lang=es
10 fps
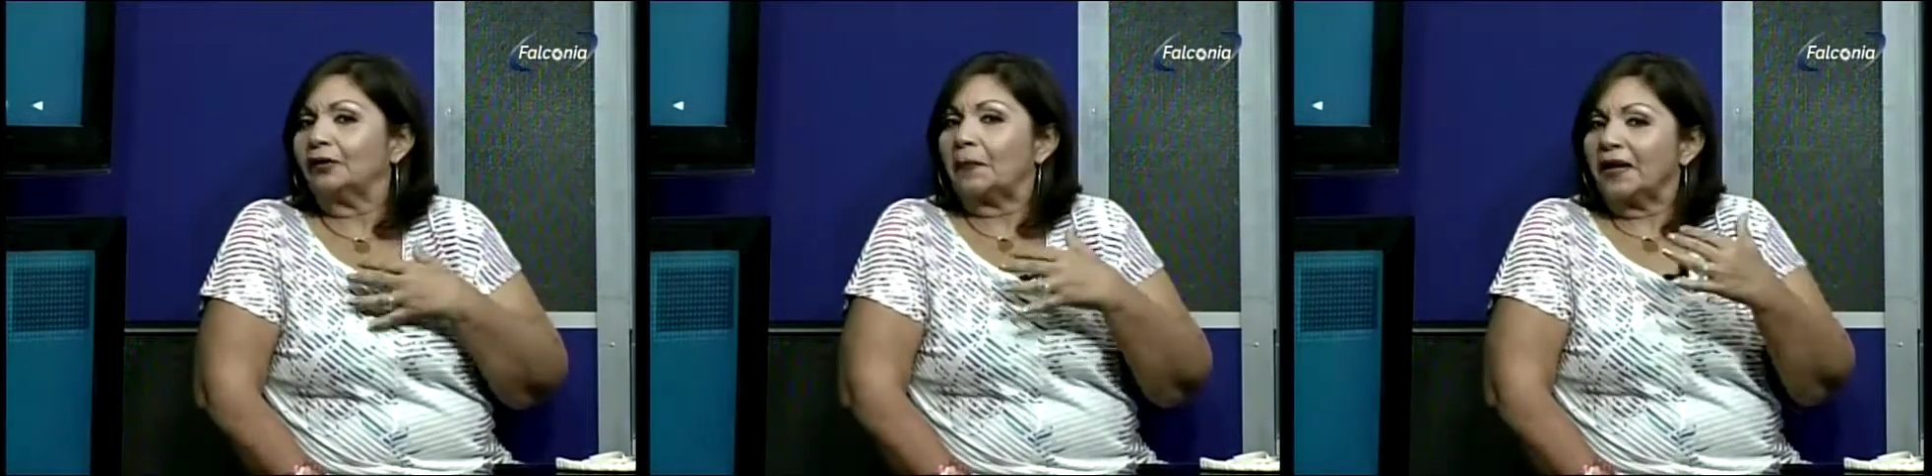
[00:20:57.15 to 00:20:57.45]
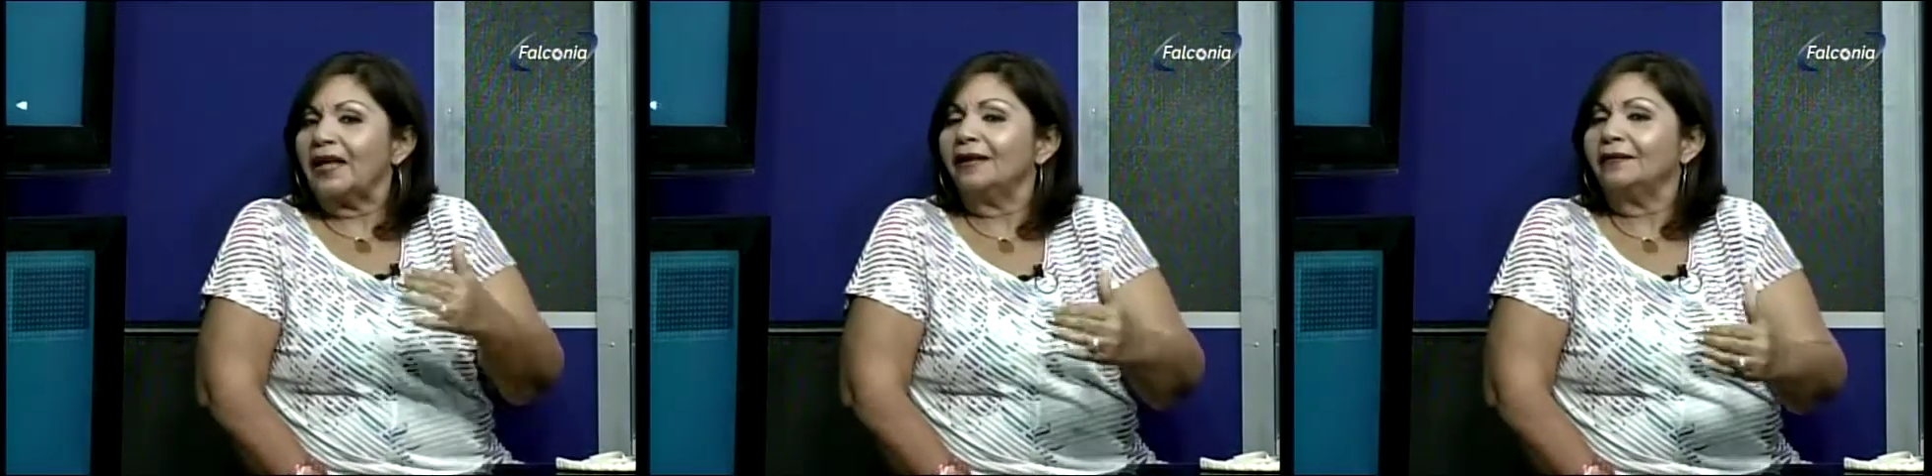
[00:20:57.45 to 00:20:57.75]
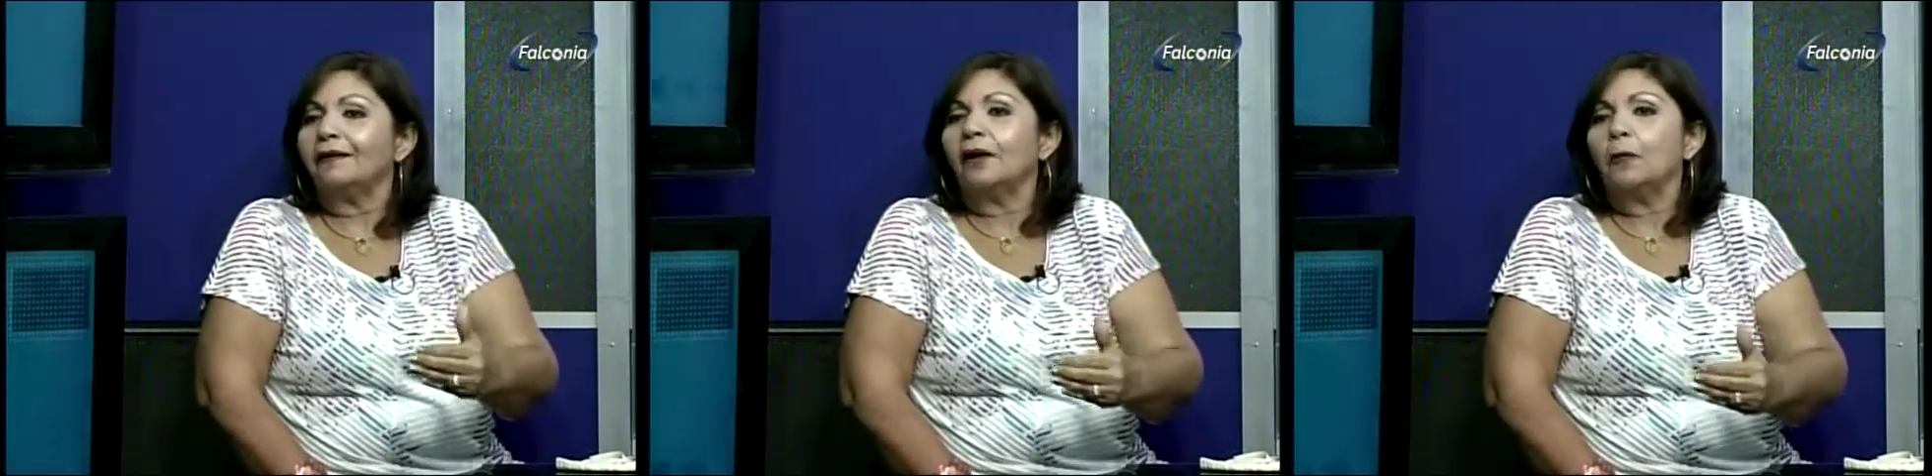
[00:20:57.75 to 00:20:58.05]
también hay
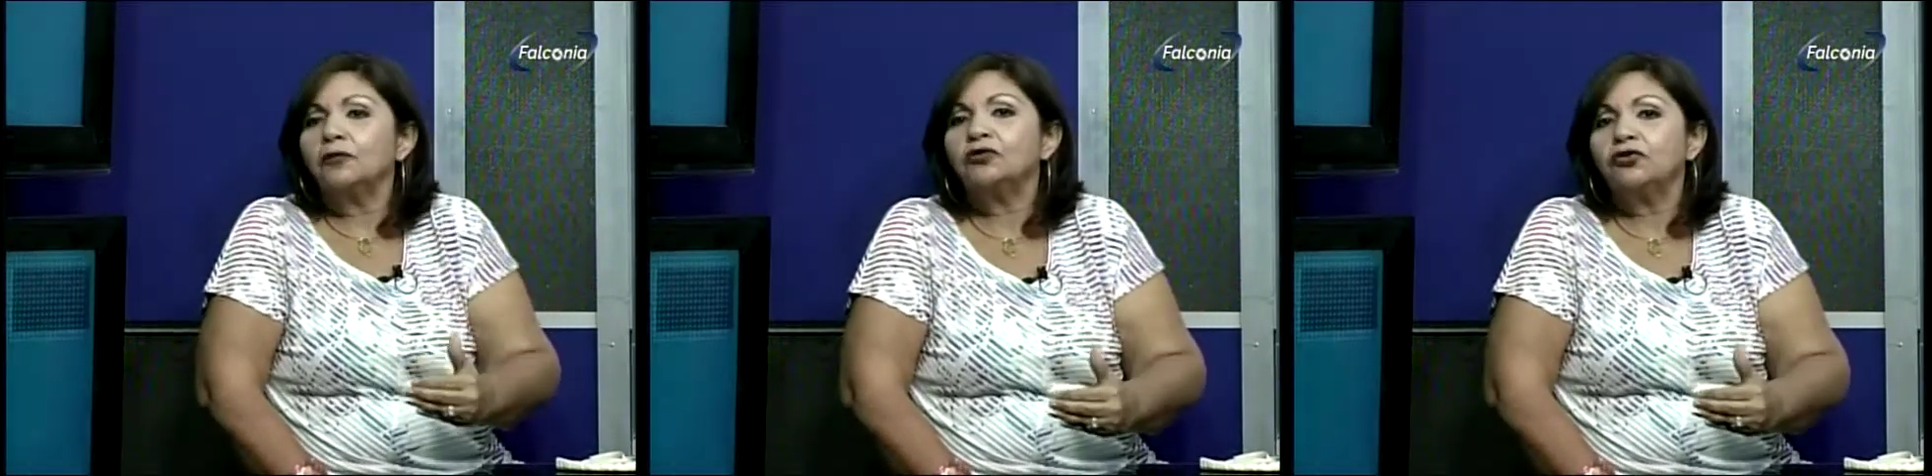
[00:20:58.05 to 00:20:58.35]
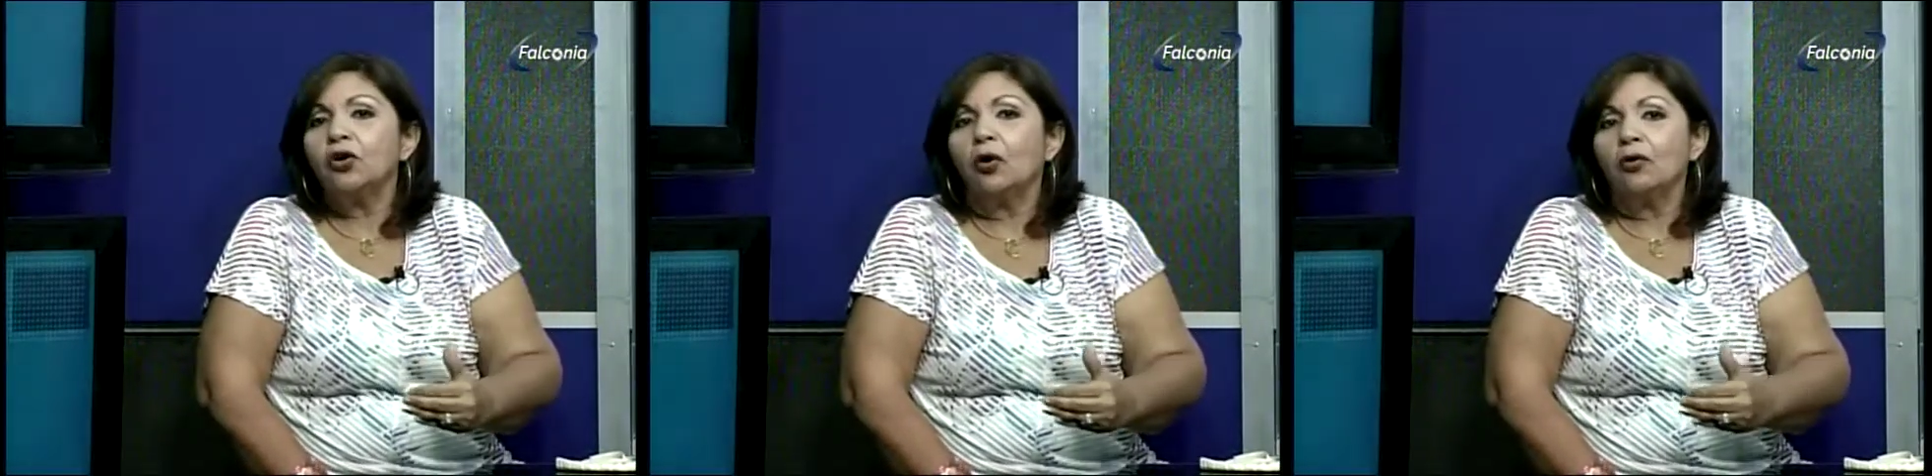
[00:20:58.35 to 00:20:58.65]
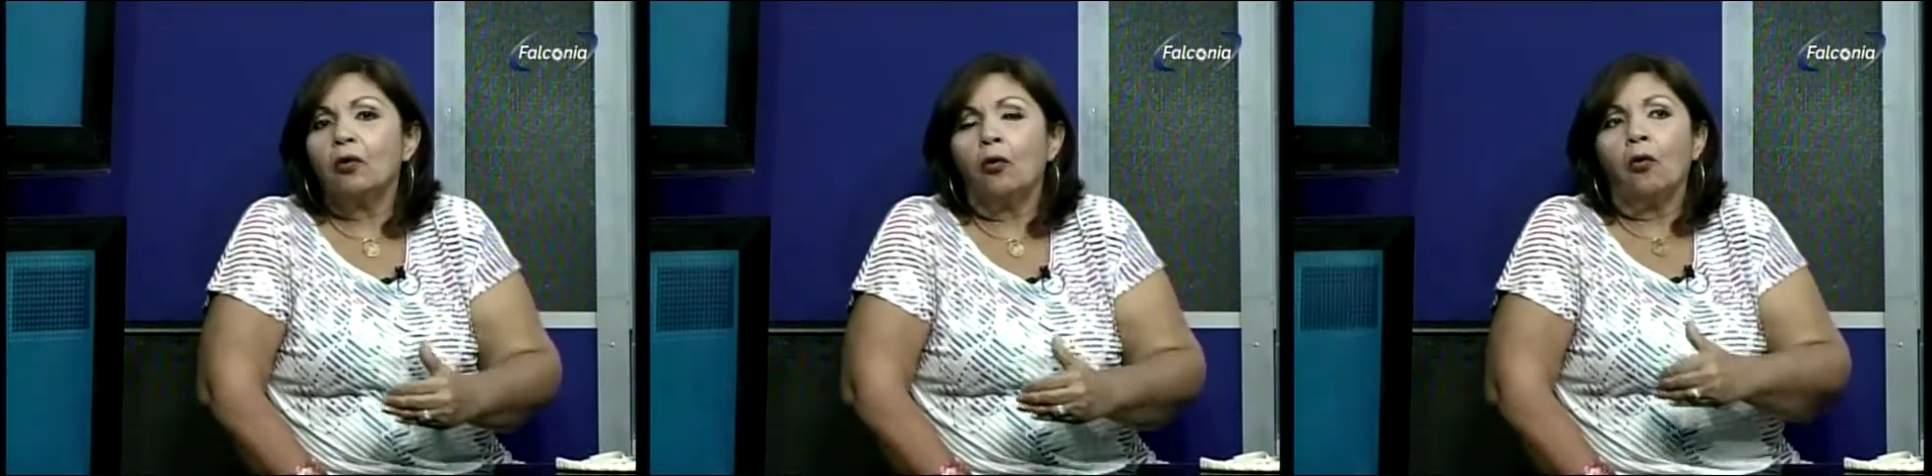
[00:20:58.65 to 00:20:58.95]
gente de la
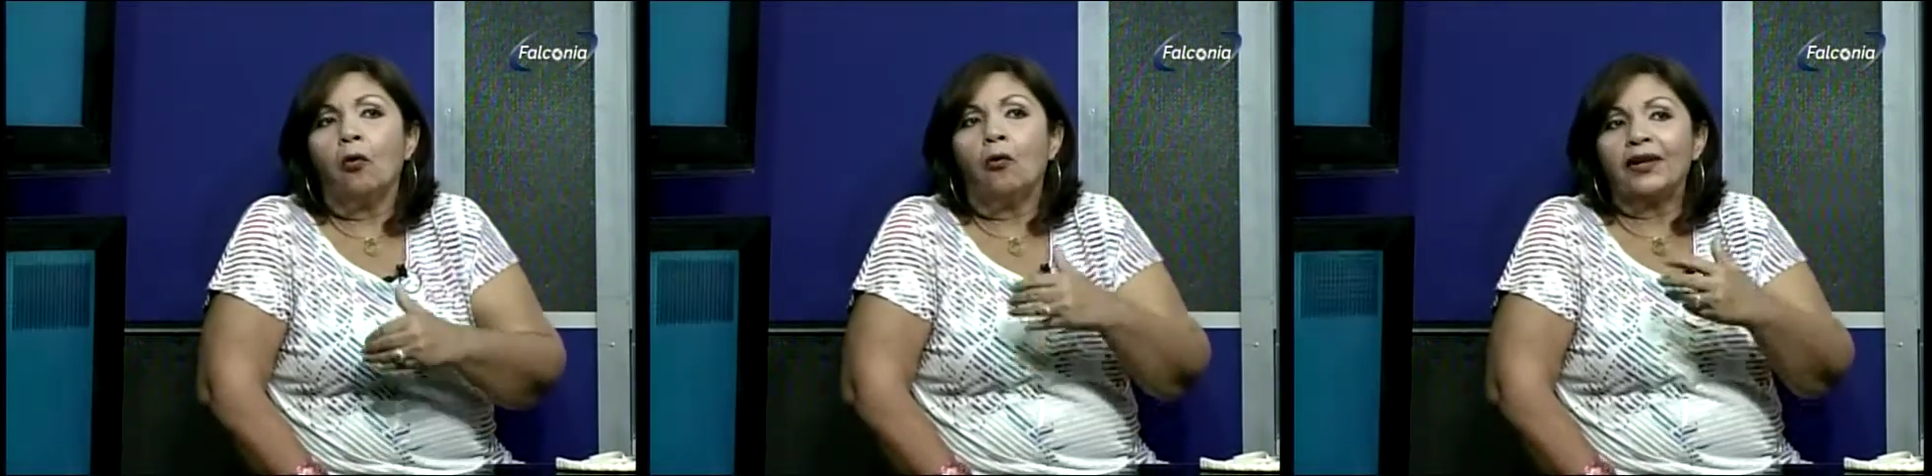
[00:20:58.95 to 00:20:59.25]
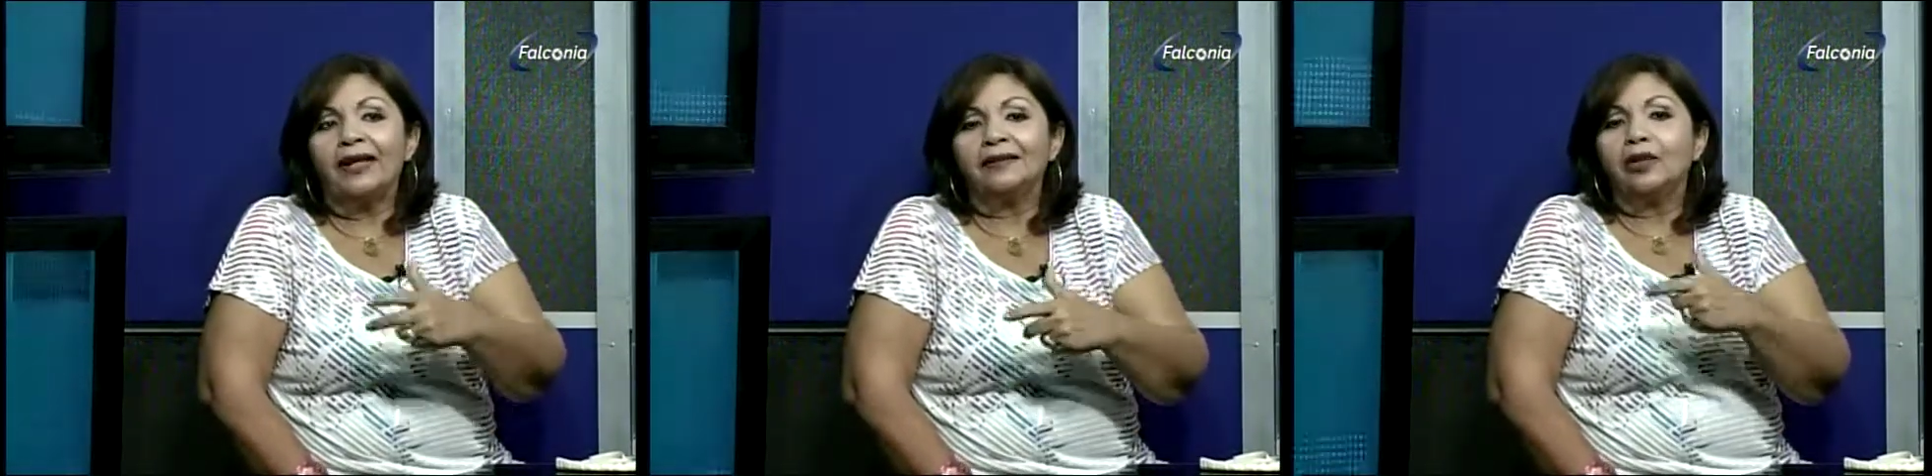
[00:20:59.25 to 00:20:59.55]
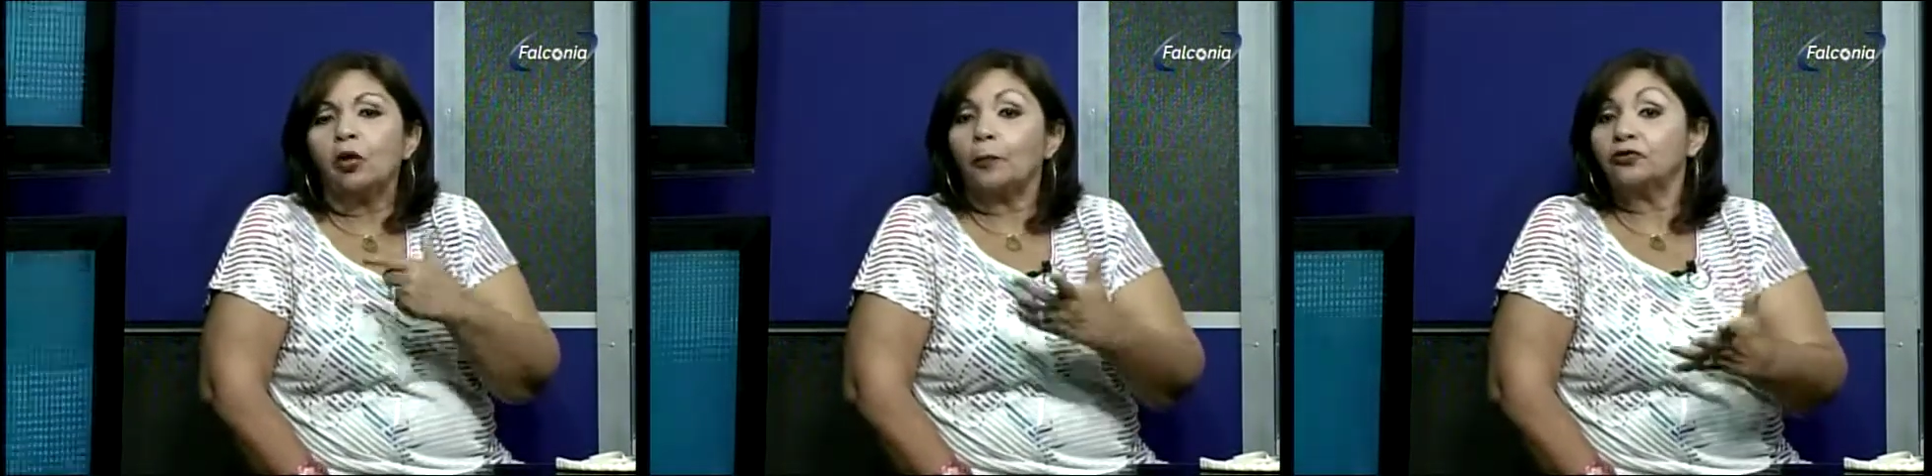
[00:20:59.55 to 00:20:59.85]
oposición o, de gente
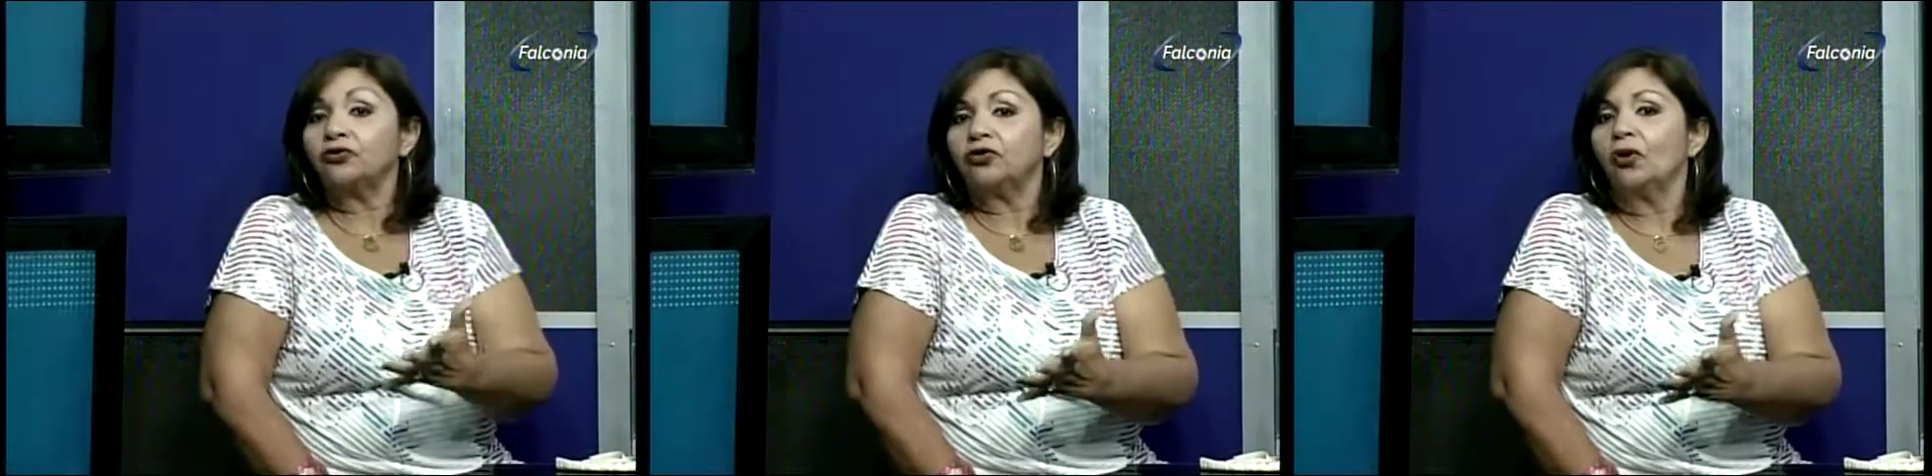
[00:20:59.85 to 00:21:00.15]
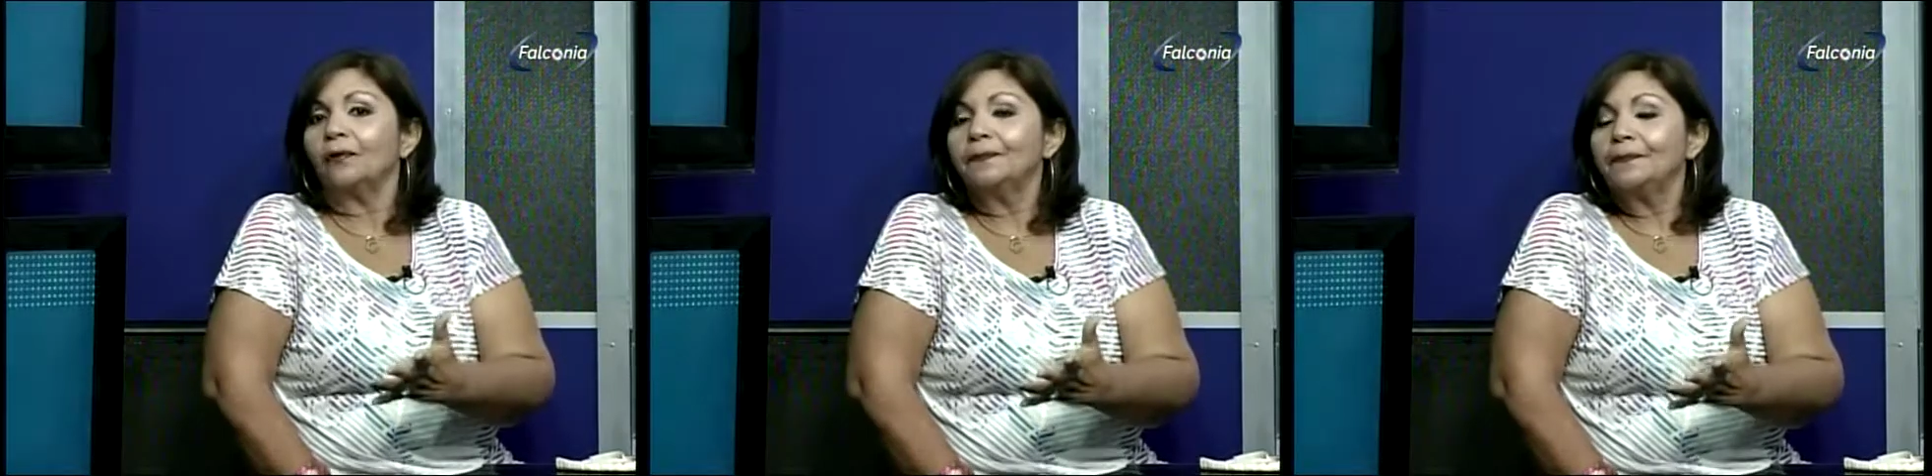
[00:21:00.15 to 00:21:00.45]
de oposición